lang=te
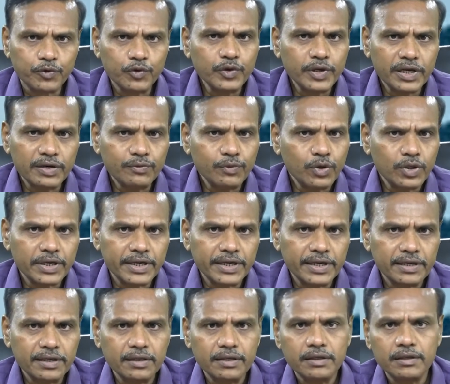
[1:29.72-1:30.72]
ఈఎన్ఓకి
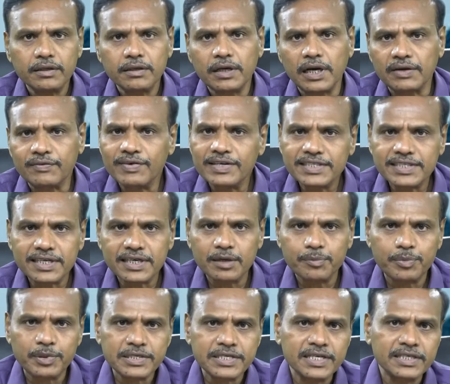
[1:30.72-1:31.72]
అడ్వైజర్గా
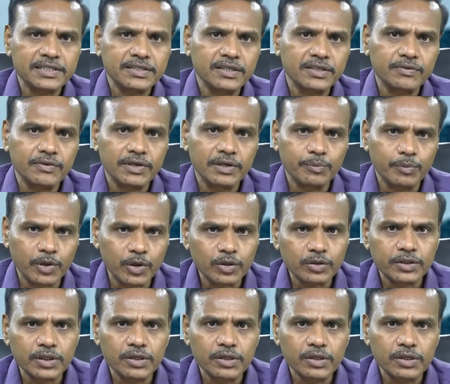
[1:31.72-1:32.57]
పనిచేసినటువంటి మరో